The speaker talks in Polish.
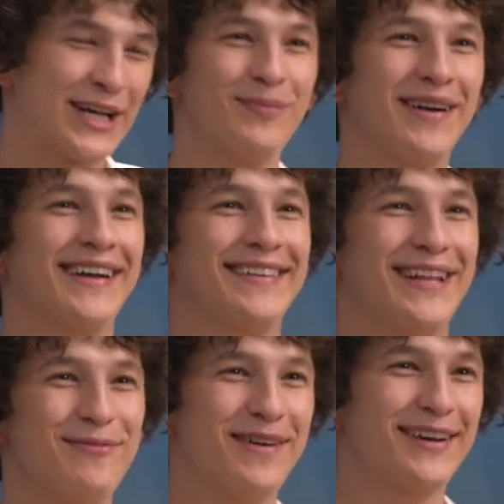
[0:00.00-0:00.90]
chyba
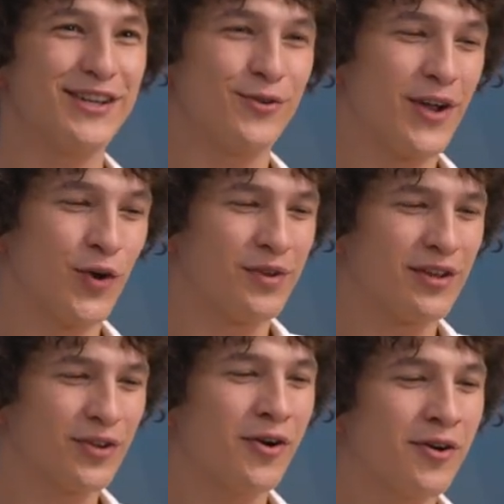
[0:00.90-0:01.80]
najbardziej ujęło mnie
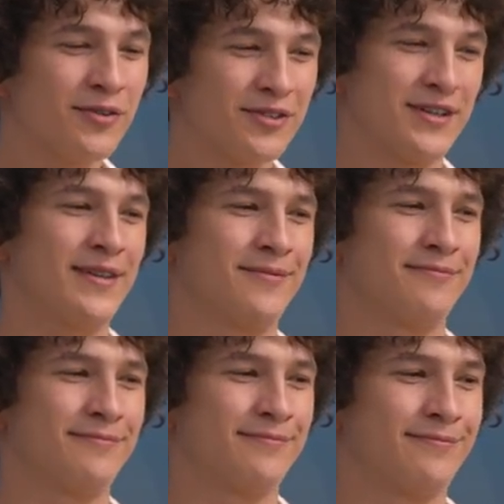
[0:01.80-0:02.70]
to, że
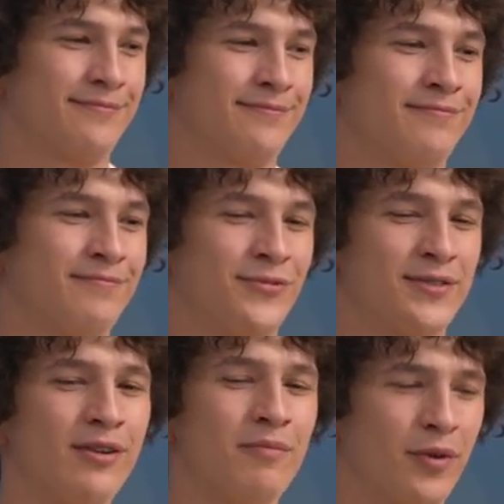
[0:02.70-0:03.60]
dostałem